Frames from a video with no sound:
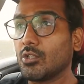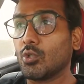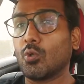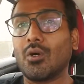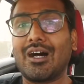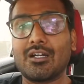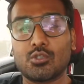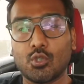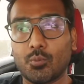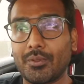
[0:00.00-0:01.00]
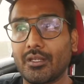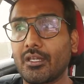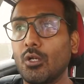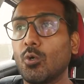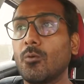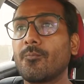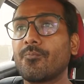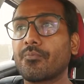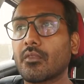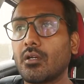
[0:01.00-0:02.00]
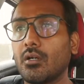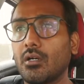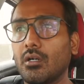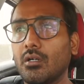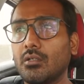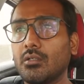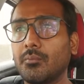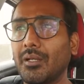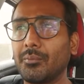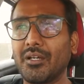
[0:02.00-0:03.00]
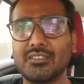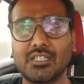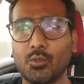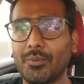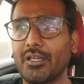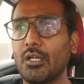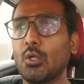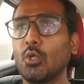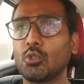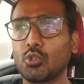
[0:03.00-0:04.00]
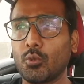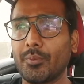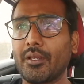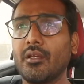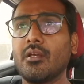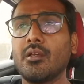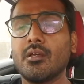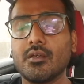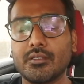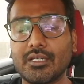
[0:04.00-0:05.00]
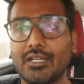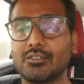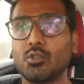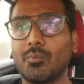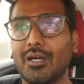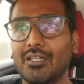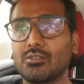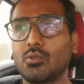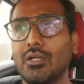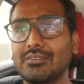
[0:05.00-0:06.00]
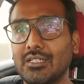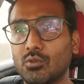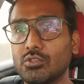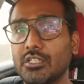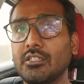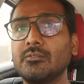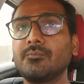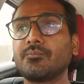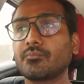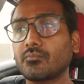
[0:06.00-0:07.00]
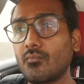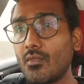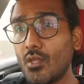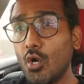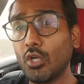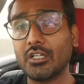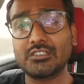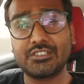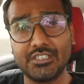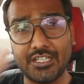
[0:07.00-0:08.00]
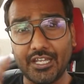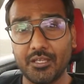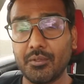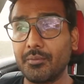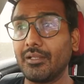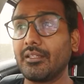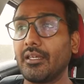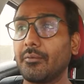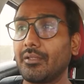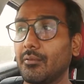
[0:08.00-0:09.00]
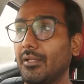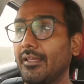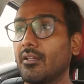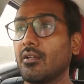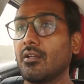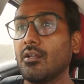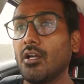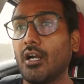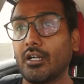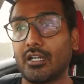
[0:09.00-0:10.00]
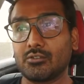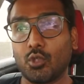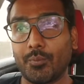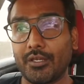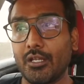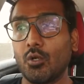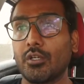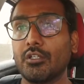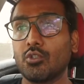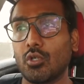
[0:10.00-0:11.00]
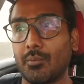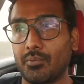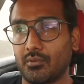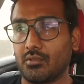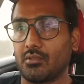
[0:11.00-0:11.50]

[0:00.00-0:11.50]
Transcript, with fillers: तो आठ सौ रुपये किलो बाद में हज़ार रुपये किलो नौ सौ रुपये ग्यारह सौ बारह सौ ऐसा कुछ है और कच्ची केरी भी मिलती है मतलब लाइक अठारह सौ रुपये किलो की जो आप